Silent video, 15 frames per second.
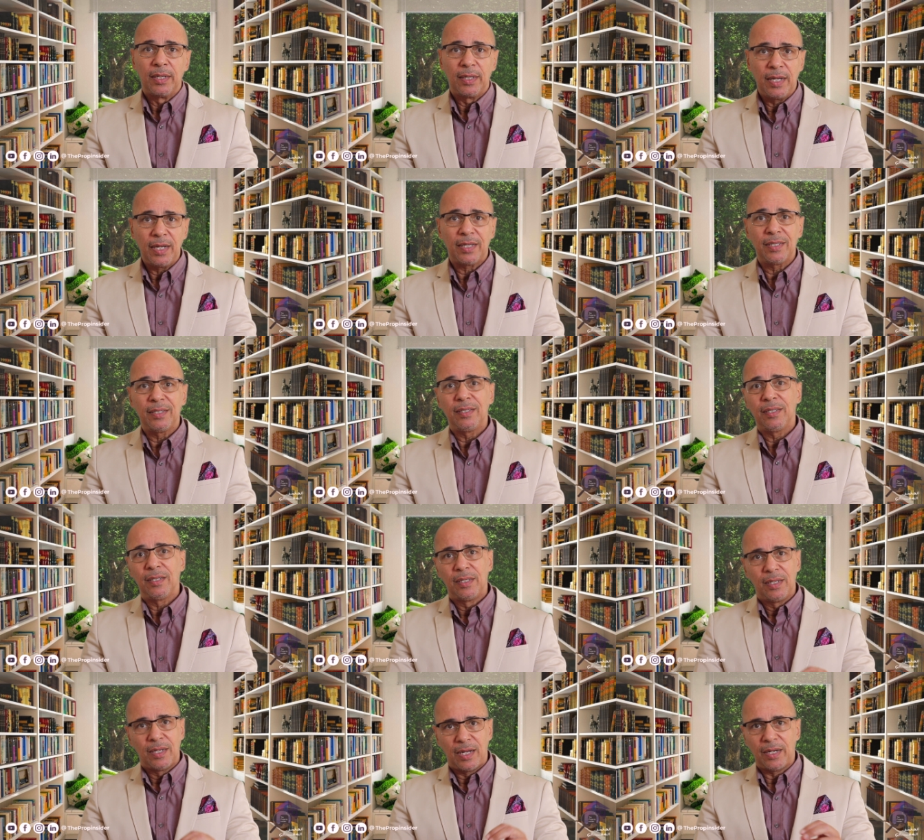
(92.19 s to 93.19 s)
لكن
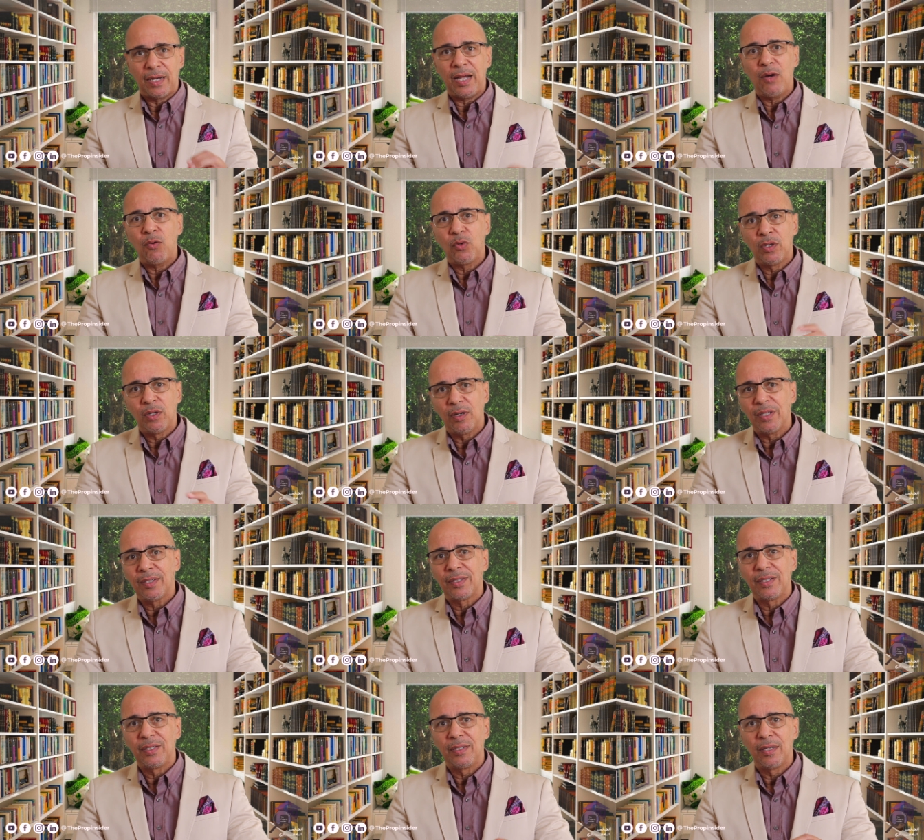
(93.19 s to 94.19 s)
هنحاول
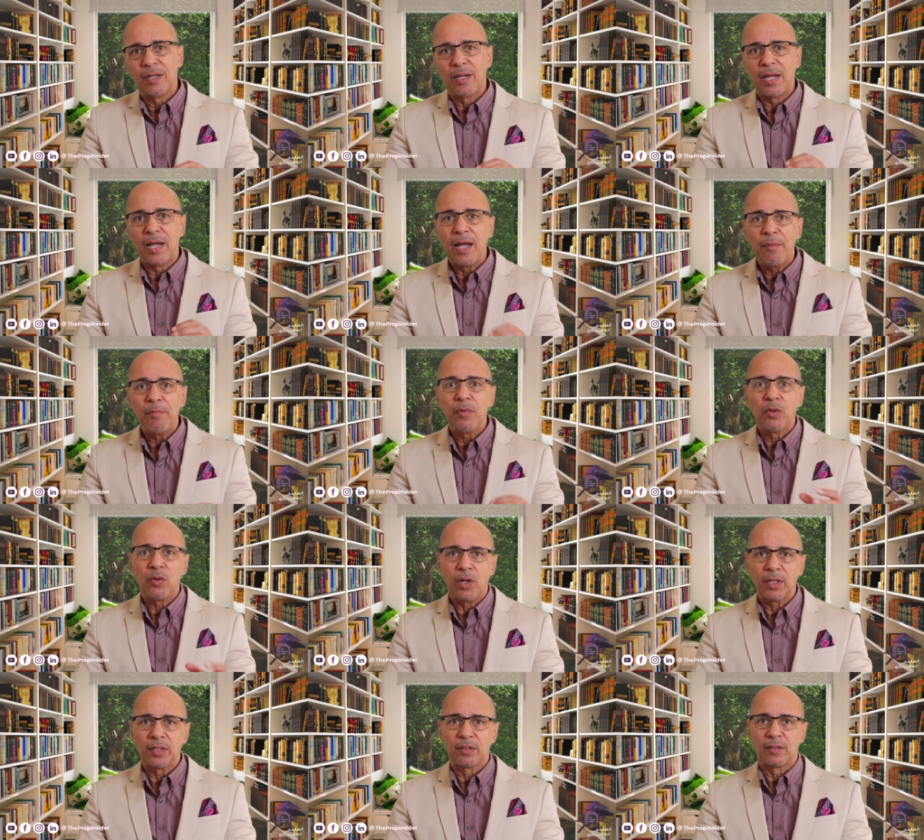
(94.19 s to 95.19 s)
نغطي أهم
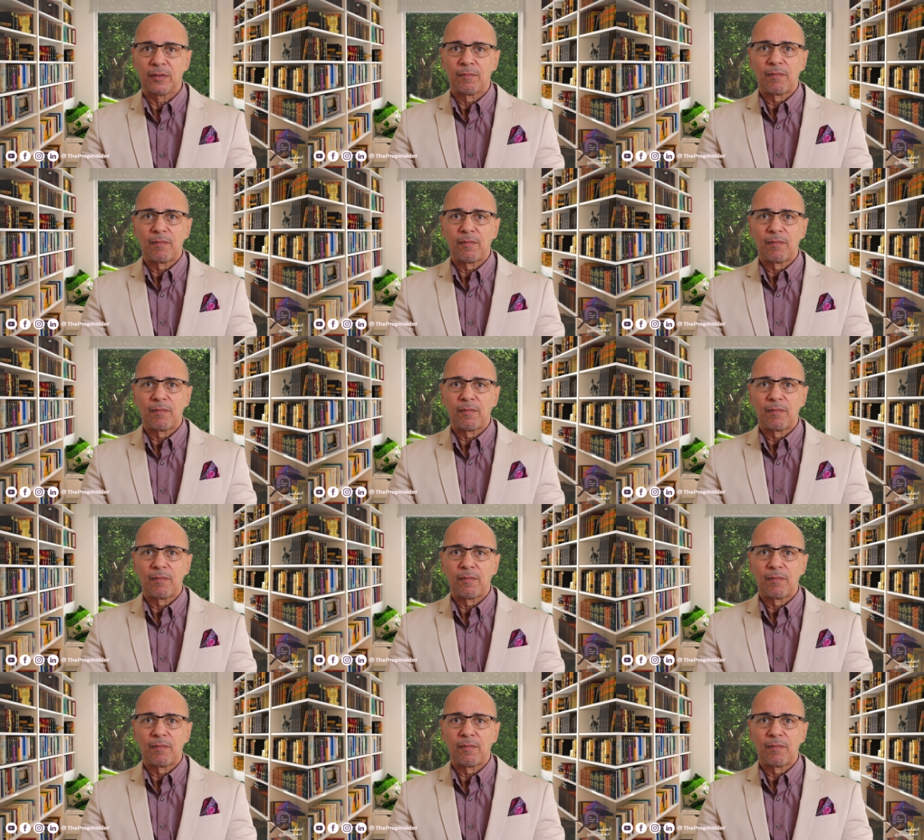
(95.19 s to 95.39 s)
نقط